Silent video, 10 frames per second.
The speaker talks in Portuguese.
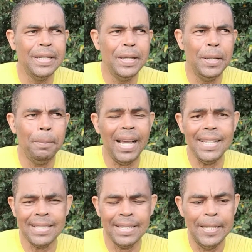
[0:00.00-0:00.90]

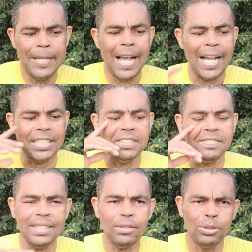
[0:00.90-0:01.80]
Mas a gente vai
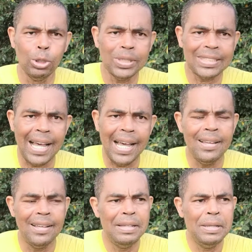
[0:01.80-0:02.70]
lutar
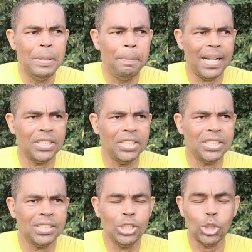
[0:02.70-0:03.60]
para a gente
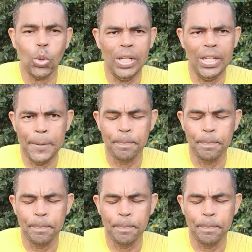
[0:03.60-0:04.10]
escolher.